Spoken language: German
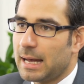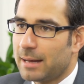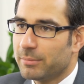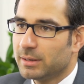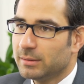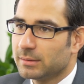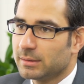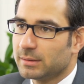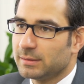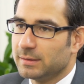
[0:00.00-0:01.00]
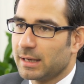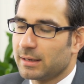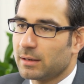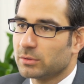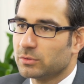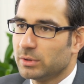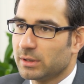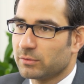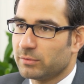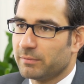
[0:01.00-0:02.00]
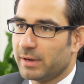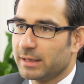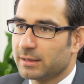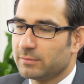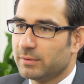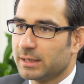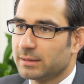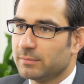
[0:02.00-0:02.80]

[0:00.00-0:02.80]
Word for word: aber die kann auch durchaus verweigert werden,